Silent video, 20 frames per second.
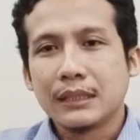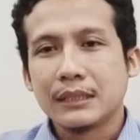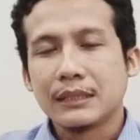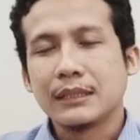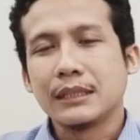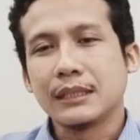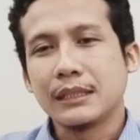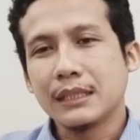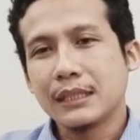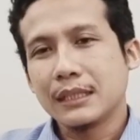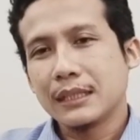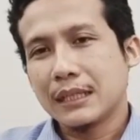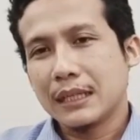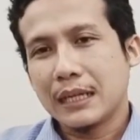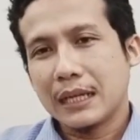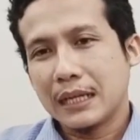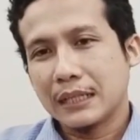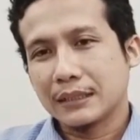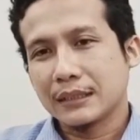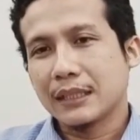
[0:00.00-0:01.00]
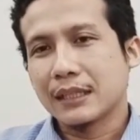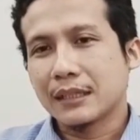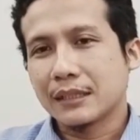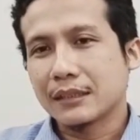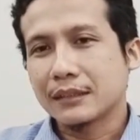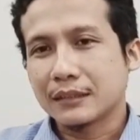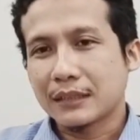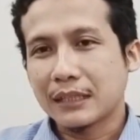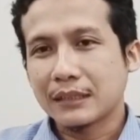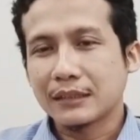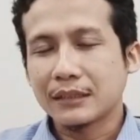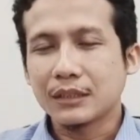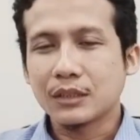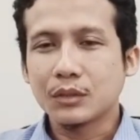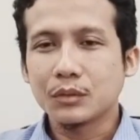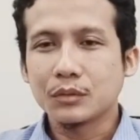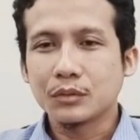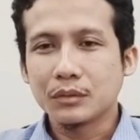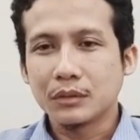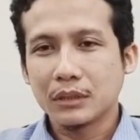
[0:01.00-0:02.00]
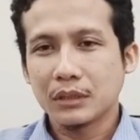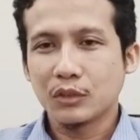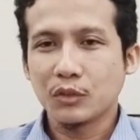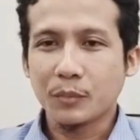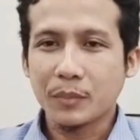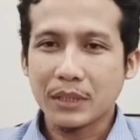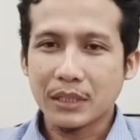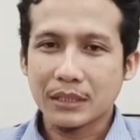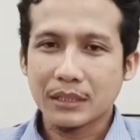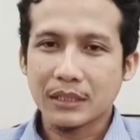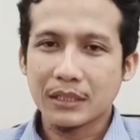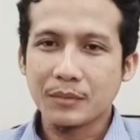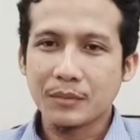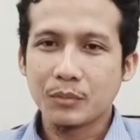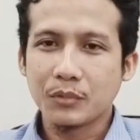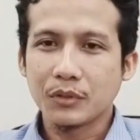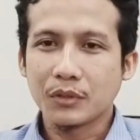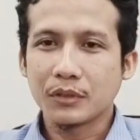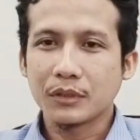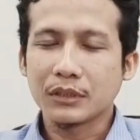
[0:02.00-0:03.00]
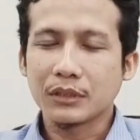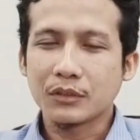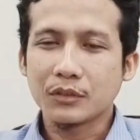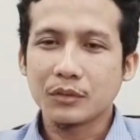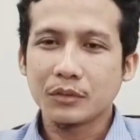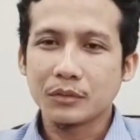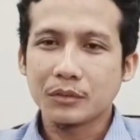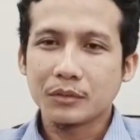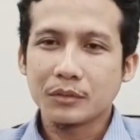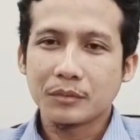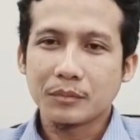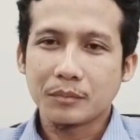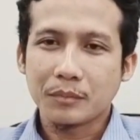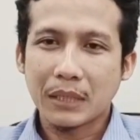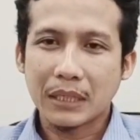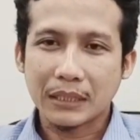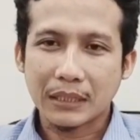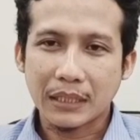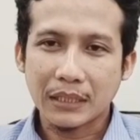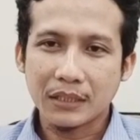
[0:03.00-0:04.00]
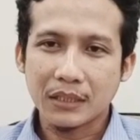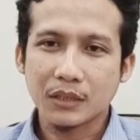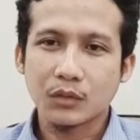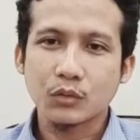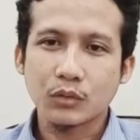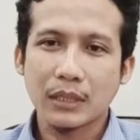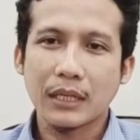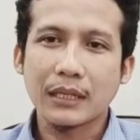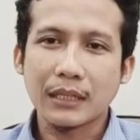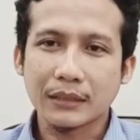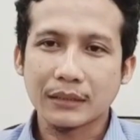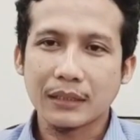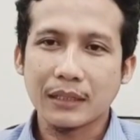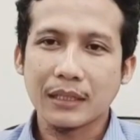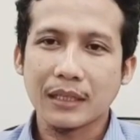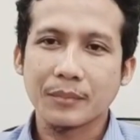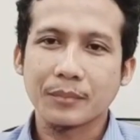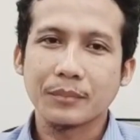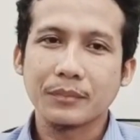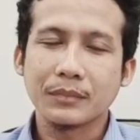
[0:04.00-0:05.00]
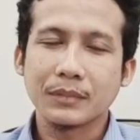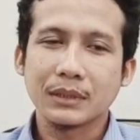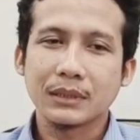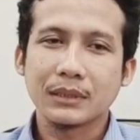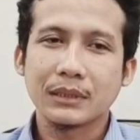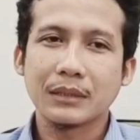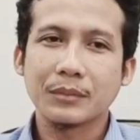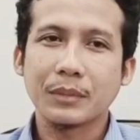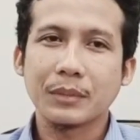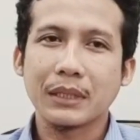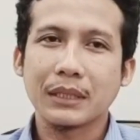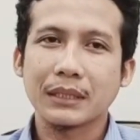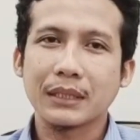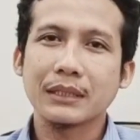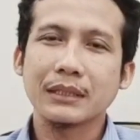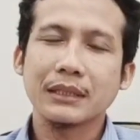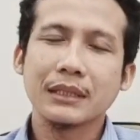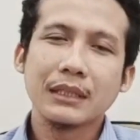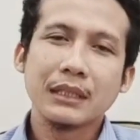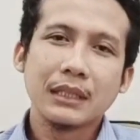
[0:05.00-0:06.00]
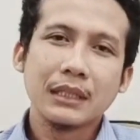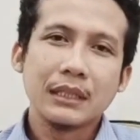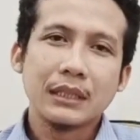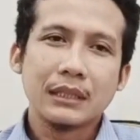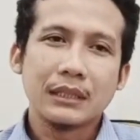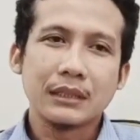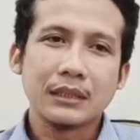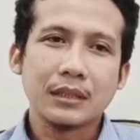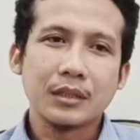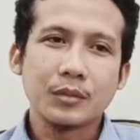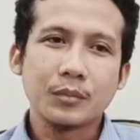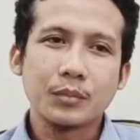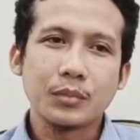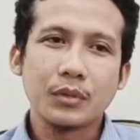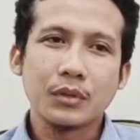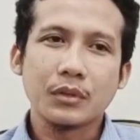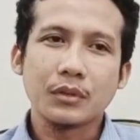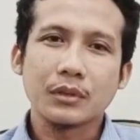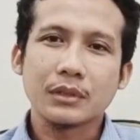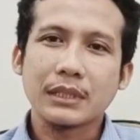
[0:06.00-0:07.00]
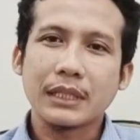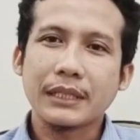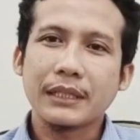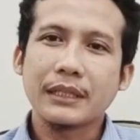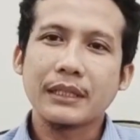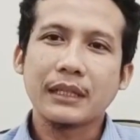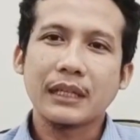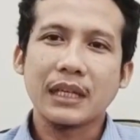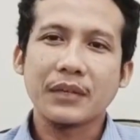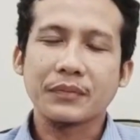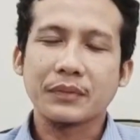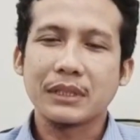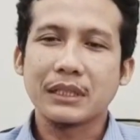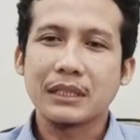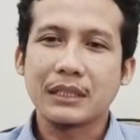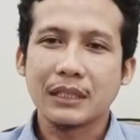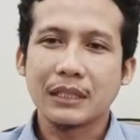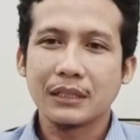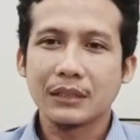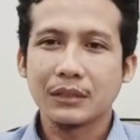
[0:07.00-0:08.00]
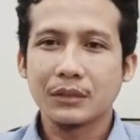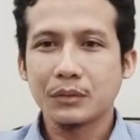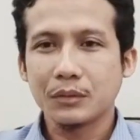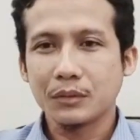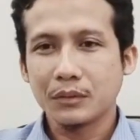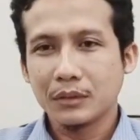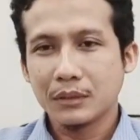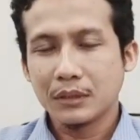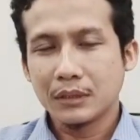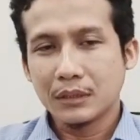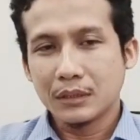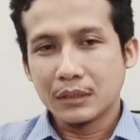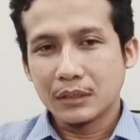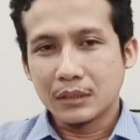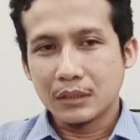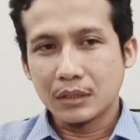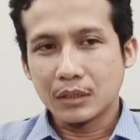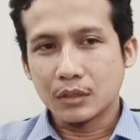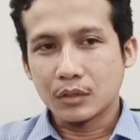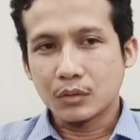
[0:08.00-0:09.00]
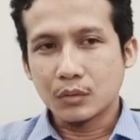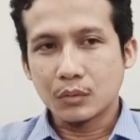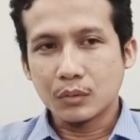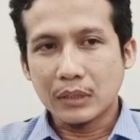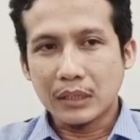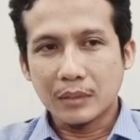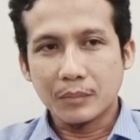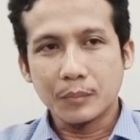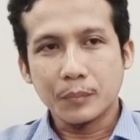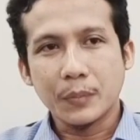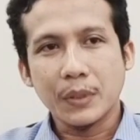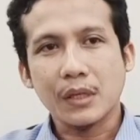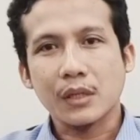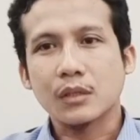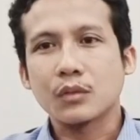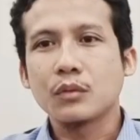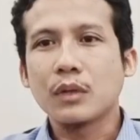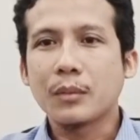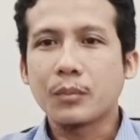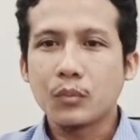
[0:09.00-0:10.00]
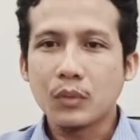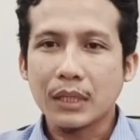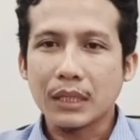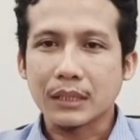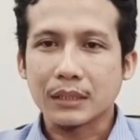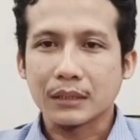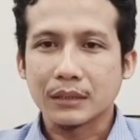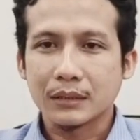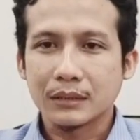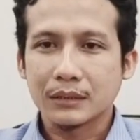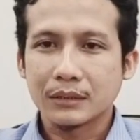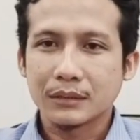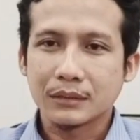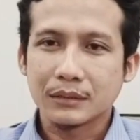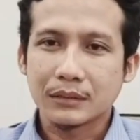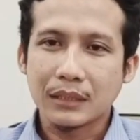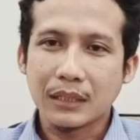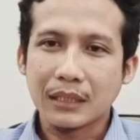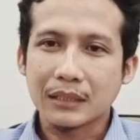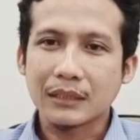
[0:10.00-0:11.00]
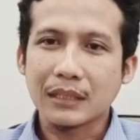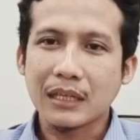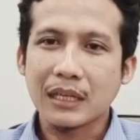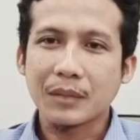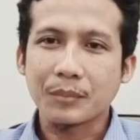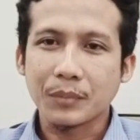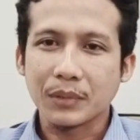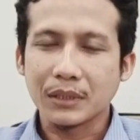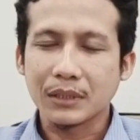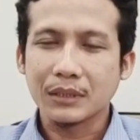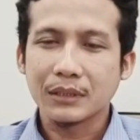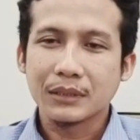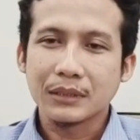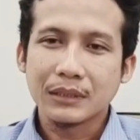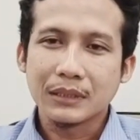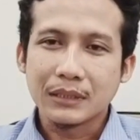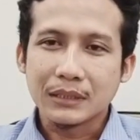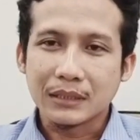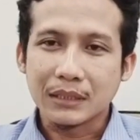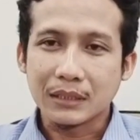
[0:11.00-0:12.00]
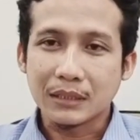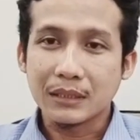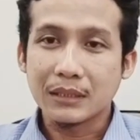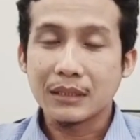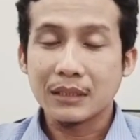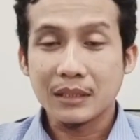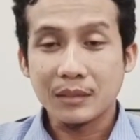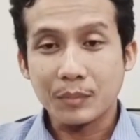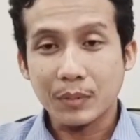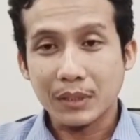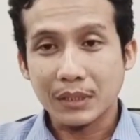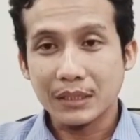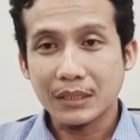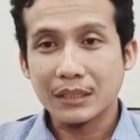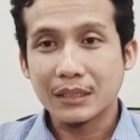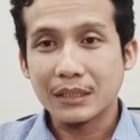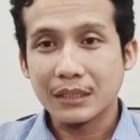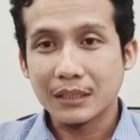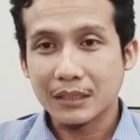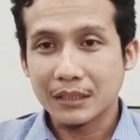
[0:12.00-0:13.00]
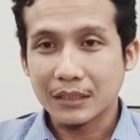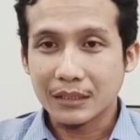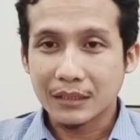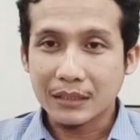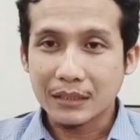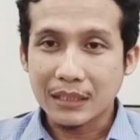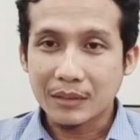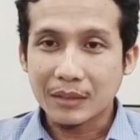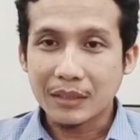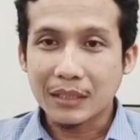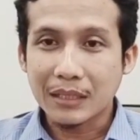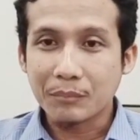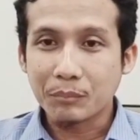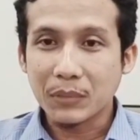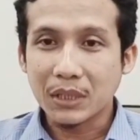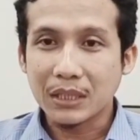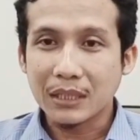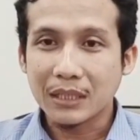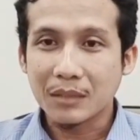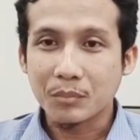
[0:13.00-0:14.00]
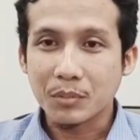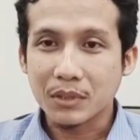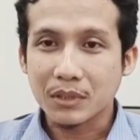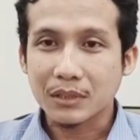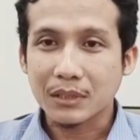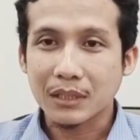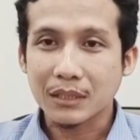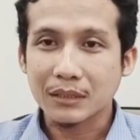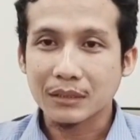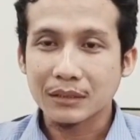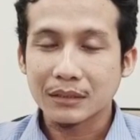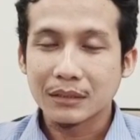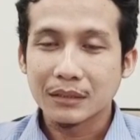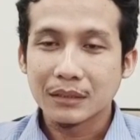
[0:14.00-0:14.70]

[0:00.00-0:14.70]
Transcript: Jadi antara rentang itu, itu biasanya burung itu makannya itu sangat lahap dan bahkan e, burung saya yang F3 itu itu hampir dua bulan, sangat lahap ya. Jadi ibaratnya gini, yang menghabiskan